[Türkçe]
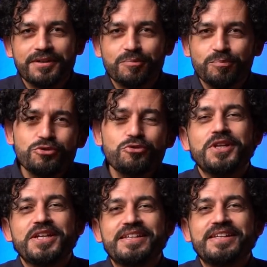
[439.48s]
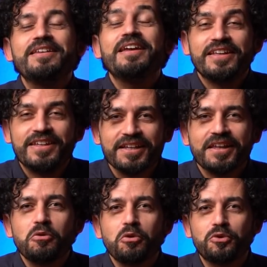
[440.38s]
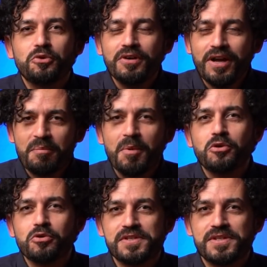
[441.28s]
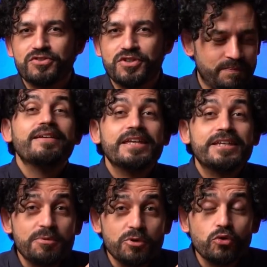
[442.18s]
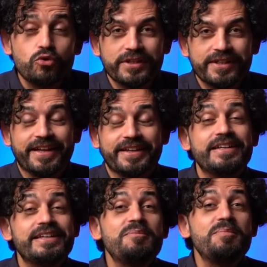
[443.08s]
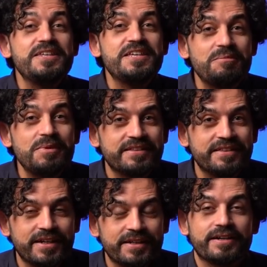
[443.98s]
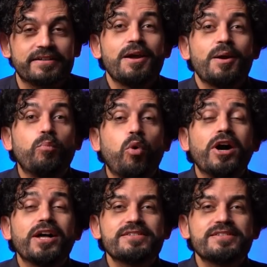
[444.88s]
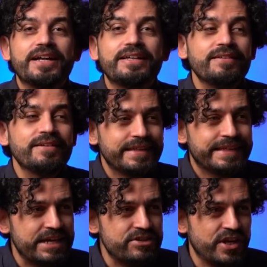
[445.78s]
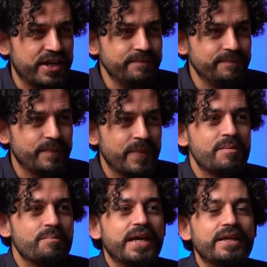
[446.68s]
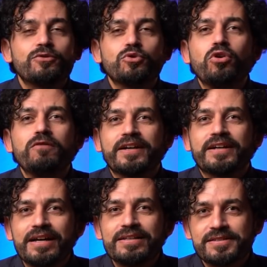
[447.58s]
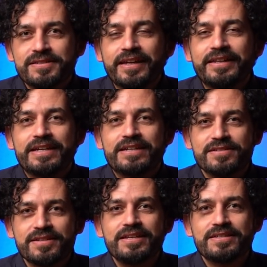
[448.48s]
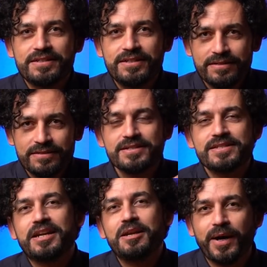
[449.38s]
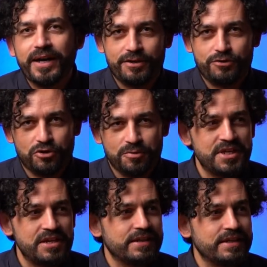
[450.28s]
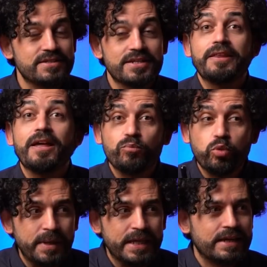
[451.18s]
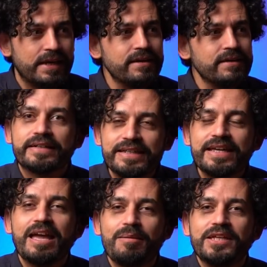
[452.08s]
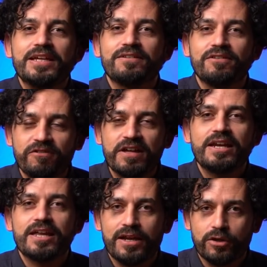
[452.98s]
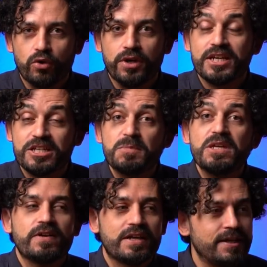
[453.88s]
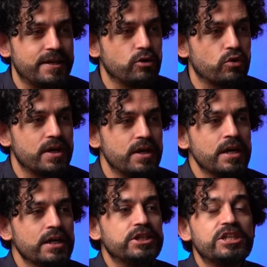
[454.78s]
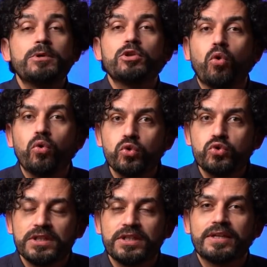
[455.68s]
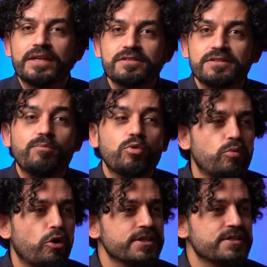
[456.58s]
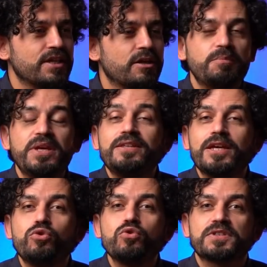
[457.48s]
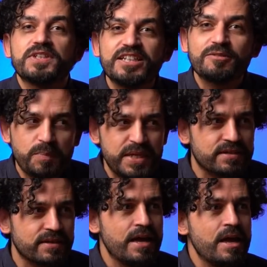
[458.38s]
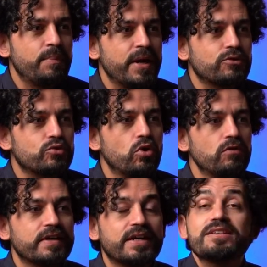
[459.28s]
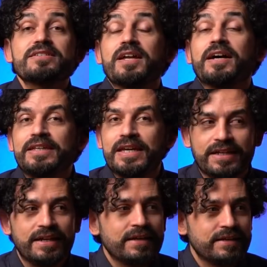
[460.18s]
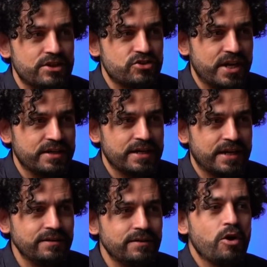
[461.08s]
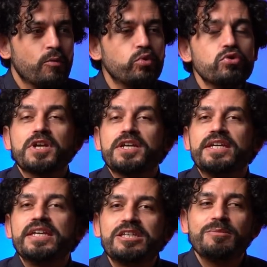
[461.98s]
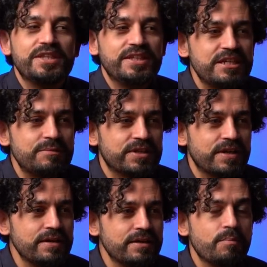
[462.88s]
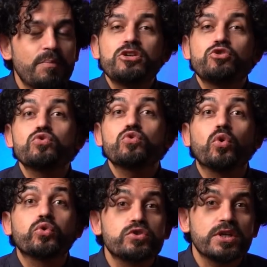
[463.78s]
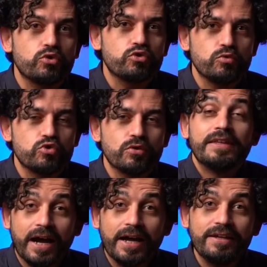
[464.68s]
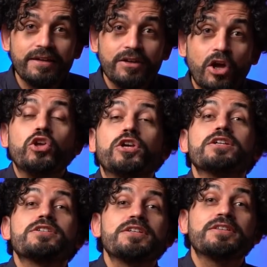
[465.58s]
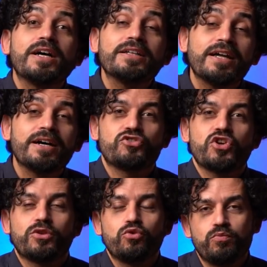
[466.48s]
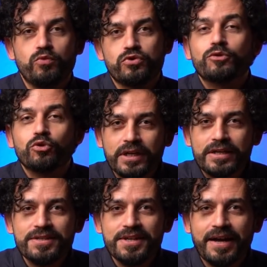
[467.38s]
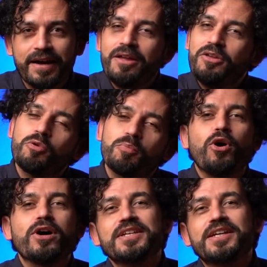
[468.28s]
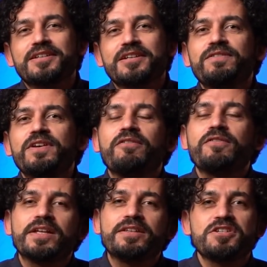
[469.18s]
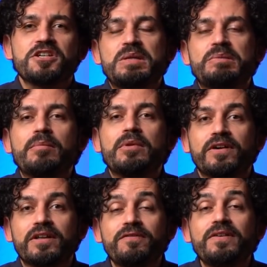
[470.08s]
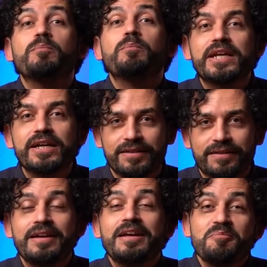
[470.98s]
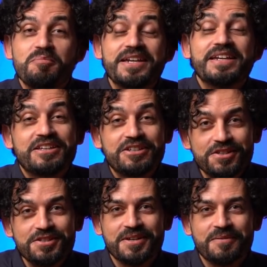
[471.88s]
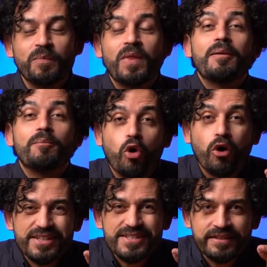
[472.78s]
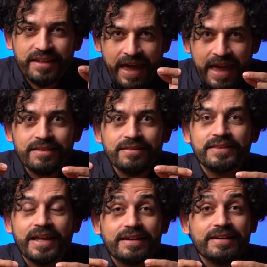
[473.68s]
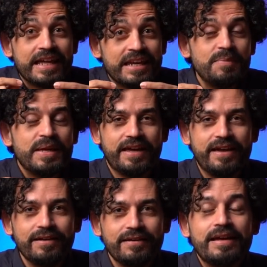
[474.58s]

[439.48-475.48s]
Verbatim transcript: bu söylediğinin yalan olduğunu hemen göstereceğim. 2013 yılından 2020 yılına kadar Boğaz'dan geçen petrol ve gaz tankeri sayısını sizlerle paylaşıyorum sevgili izleyenler. Bu bilgiler kıyı emniyetinin verilerine göre, resmi verilere göre 2013 yılında İstanbul Boğazı'ndan 1741 petrol ve gaz tankeri geçerken bu sayı 2020'de 530'a düşmüş. Yani yarısından da aşağı düşmüş. Dolayısıyla yok boğazdaki trafiği hafifleteceğiz bilmem ne falan filan bırakın. Bir. ikincisi Boğaz'ın en dar yeri bile